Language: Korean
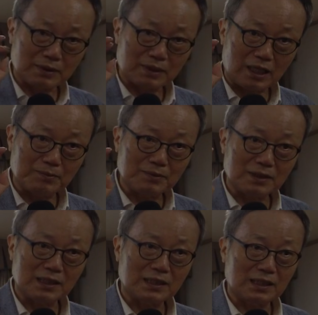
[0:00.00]

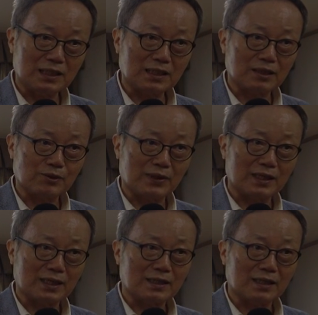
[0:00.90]
짧은 시간
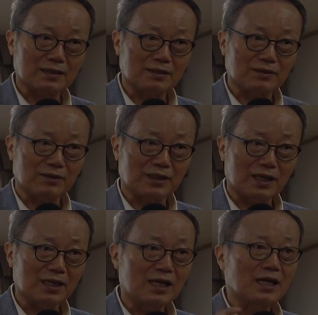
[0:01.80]
동안에 나타났던
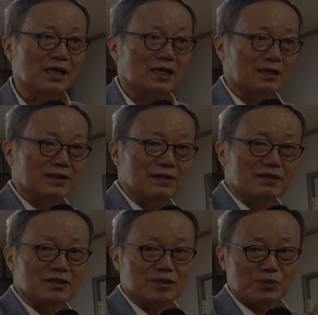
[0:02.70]
경향
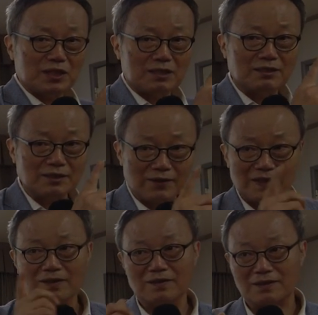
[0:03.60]
리얼리즘이
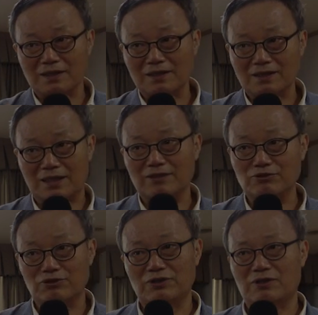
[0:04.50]
극단화된 형태를
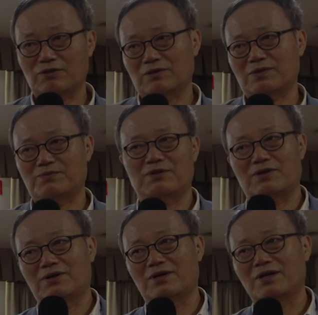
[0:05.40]
자연주의라고 불러요.